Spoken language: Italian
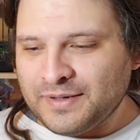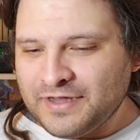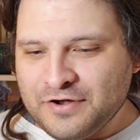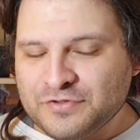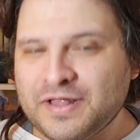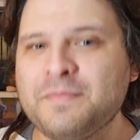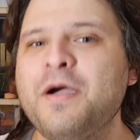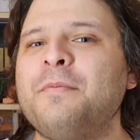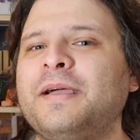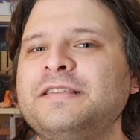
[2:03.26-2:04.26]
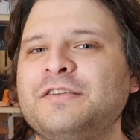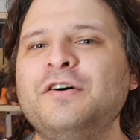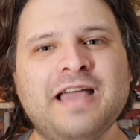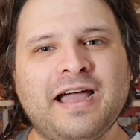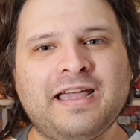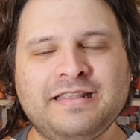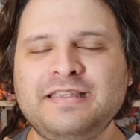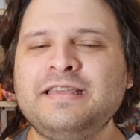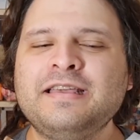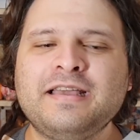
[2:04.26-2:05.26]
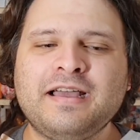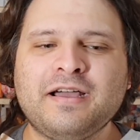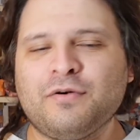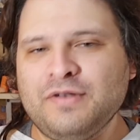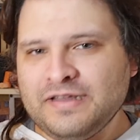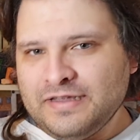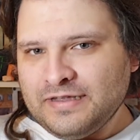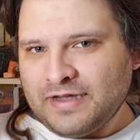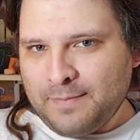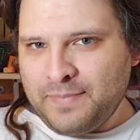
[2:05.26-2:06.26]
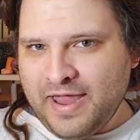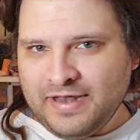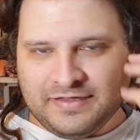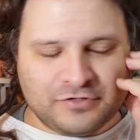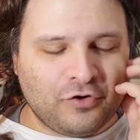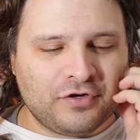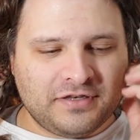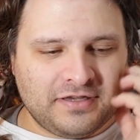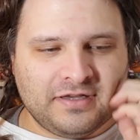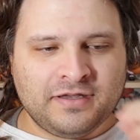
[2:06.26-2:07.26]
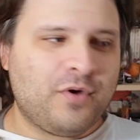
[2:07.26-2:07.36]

perché non abbiamo preso gli arredi eh, con i capelli soliti.